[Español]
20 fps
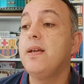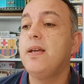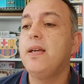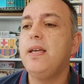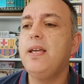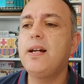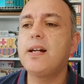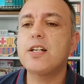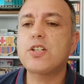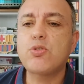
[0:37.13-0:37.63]

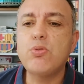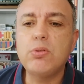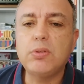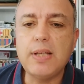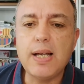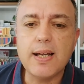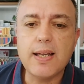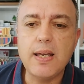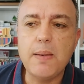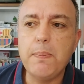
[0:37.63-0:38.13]
Y
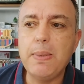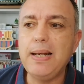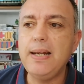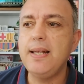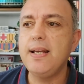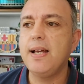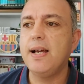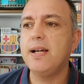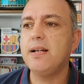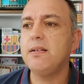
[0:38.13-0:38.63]
resulta que
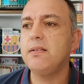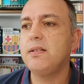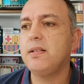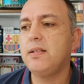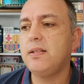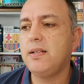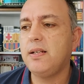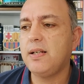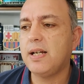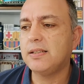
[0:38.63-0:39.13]
Bellingham,
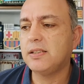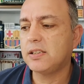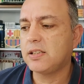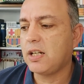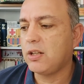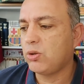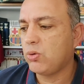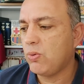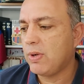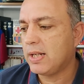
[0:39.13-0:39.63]
eh, a estas
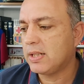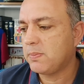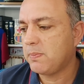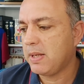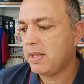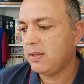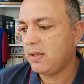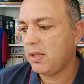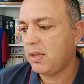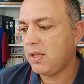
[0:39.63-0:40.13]
alturas,
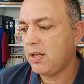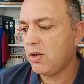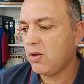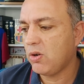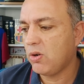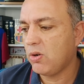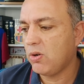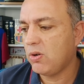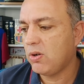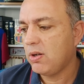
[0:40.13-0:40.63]

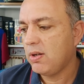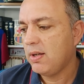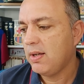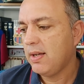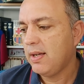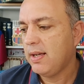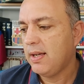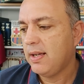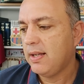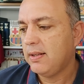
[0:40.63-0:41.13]
25
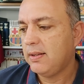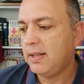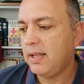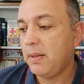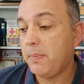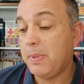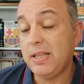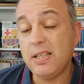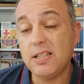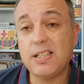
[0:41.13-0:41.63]

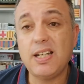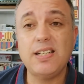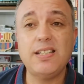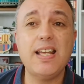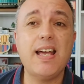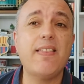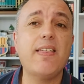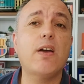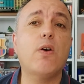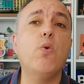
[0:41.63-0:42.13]
de 26
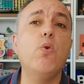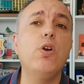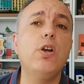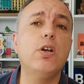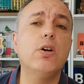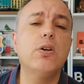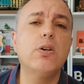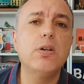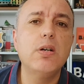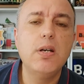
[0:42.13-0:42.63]
ya de
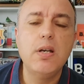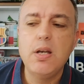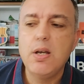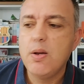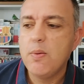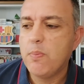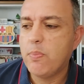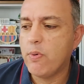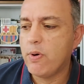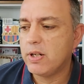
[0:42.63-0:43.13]
julio,
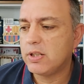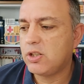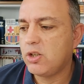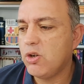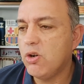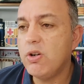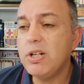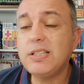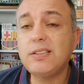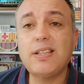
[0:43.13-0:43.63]
pues
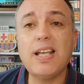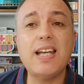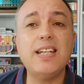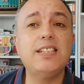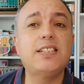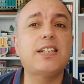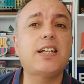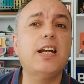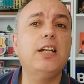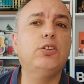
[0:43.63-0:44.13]
no está
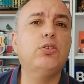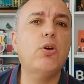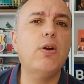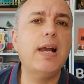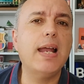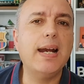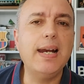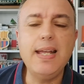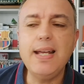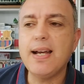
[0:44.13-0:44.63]
inscrito en
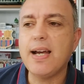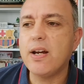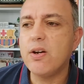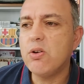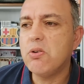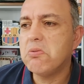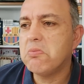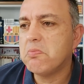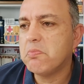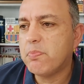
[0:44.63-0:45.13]
la liga,
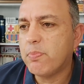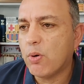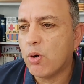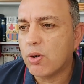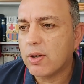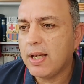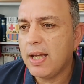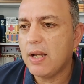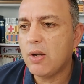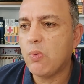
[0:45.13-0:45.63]
¿no?
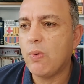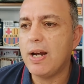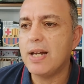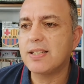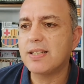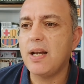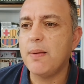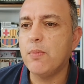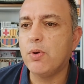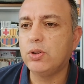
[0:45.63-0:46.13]
¿Por qué? ¿Cuál
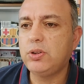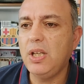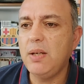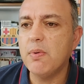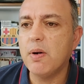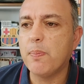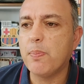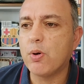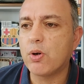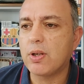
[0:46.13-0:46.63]
es el
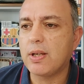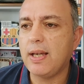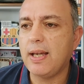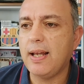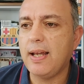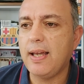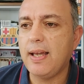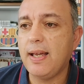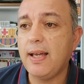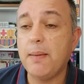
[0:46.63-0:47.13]
motivo?
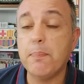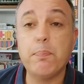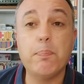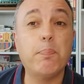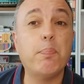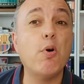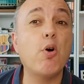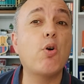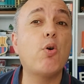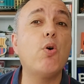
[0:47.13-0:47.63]
Porque
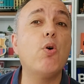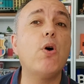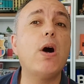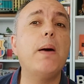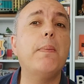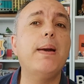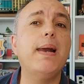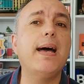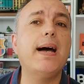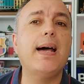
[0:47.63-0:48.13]
poco
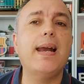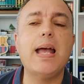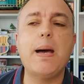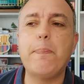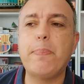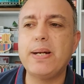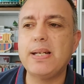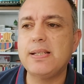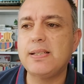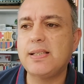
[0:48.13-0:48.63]
habla la
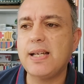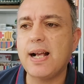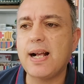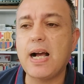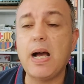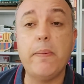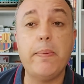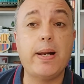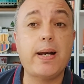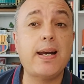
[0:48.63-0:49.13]
prensa
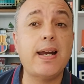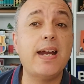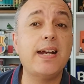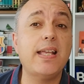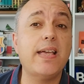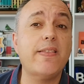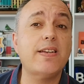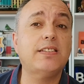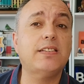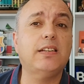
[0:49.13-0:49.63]

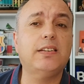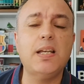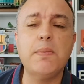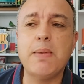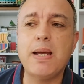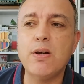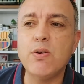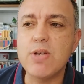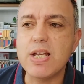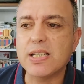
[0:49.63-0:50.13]
cavernaria de este
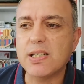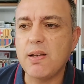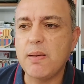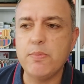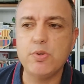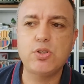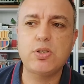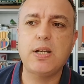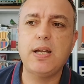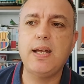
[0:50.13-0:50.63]
tema, ¿no? Ya
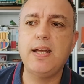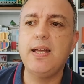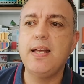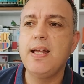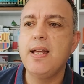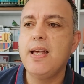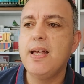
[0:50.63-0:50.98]
sabemos que